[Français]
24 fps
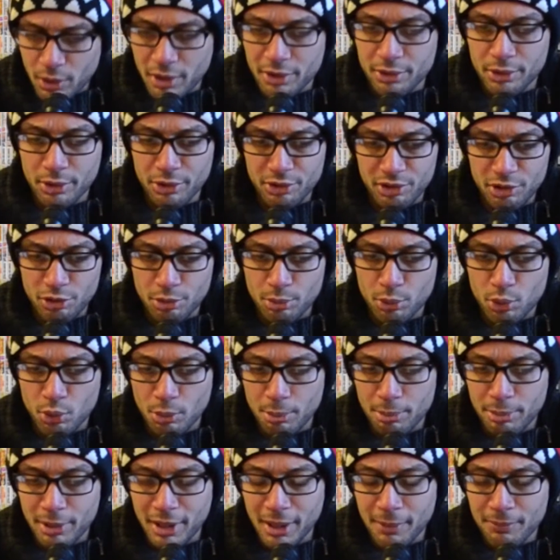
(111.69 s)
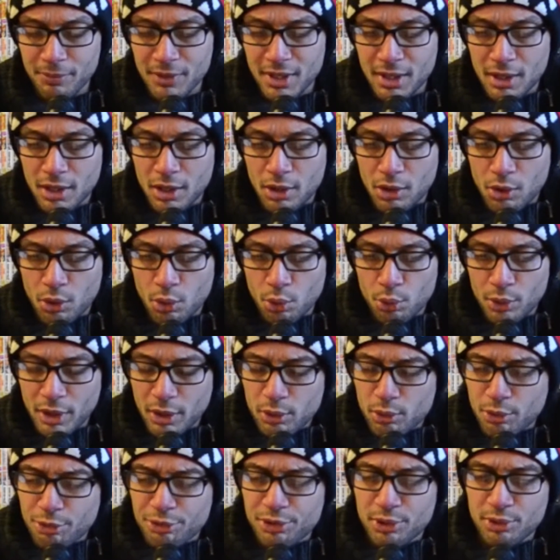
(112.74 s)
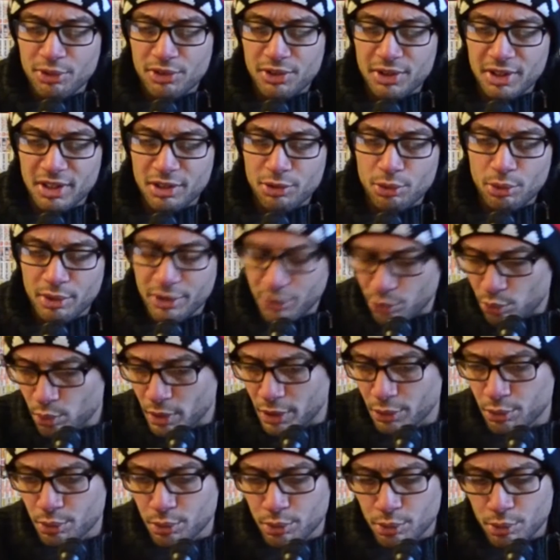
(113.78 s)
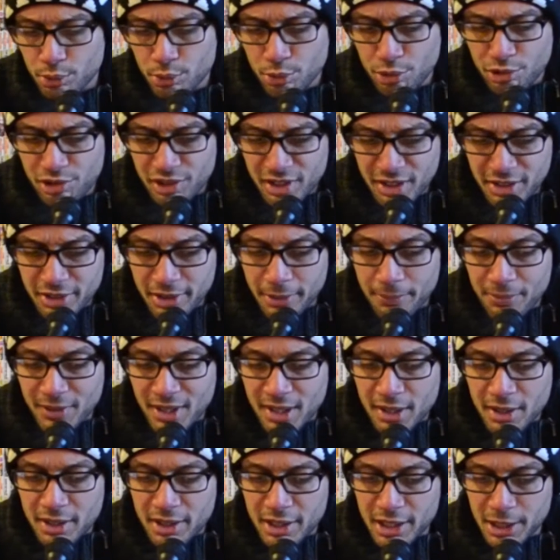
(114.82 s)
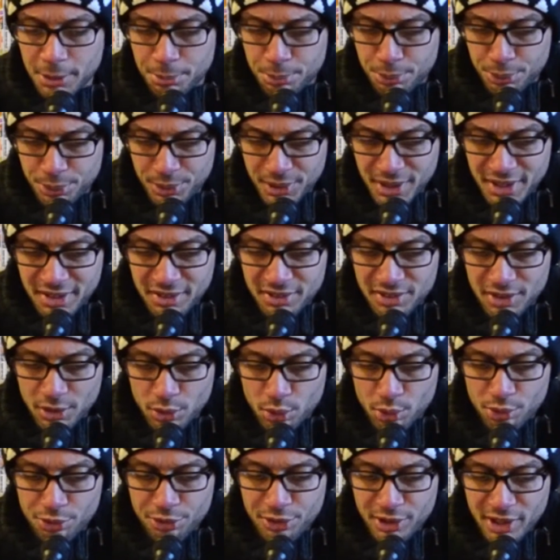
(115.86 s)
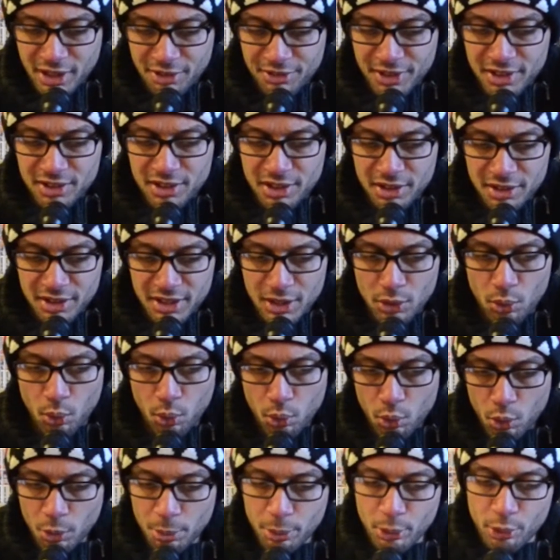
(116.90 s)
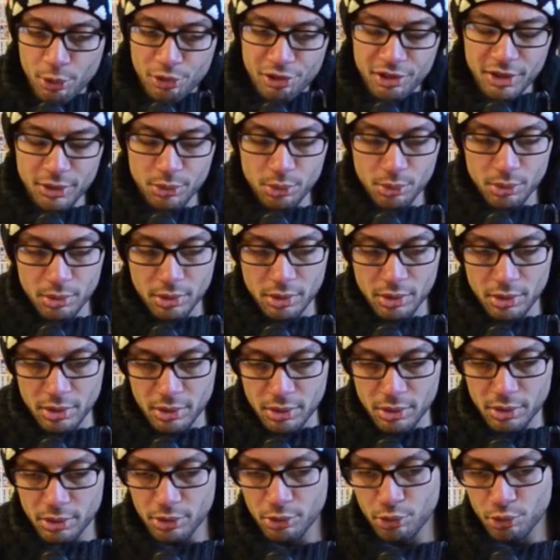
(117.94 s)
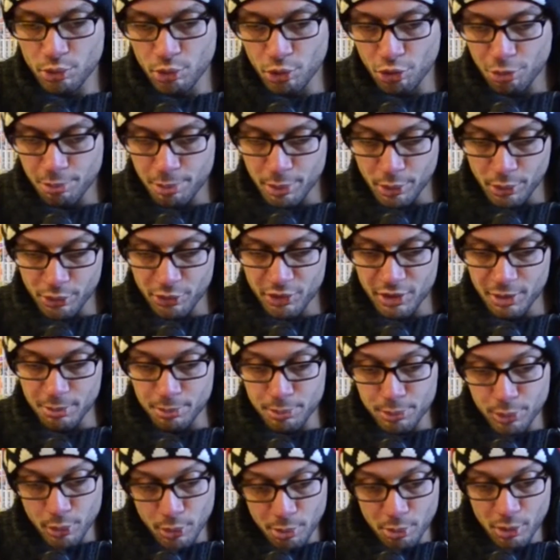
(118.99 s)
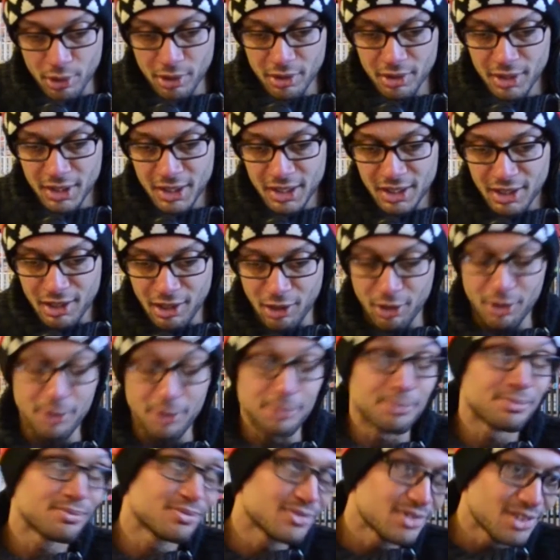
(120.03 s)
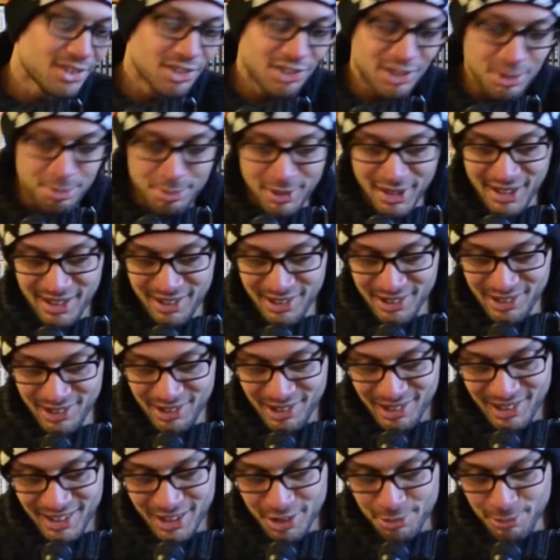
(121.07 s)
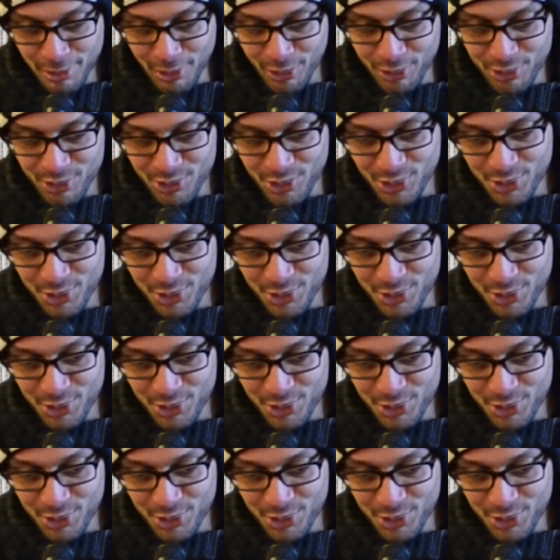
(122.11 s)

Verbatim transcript: Warrior, si je ne me trompe pas. On lui a confié une série sur l'histoire du, Shield. Et puis il s'est trouvé avec des, gros gros projets, dont ce que je pense, c'est pour moi. Alors, j'ai pas l'expérience de